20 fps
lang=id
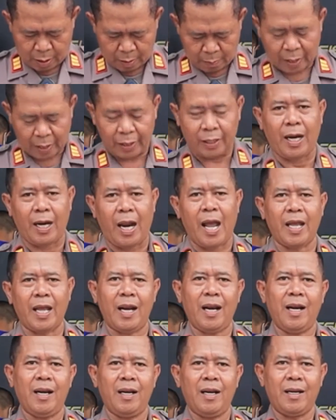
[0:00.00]
meter
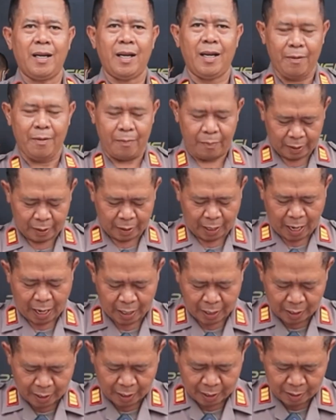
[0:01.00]
air ya, meter
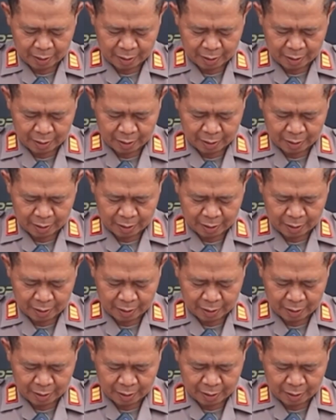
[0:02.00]
air,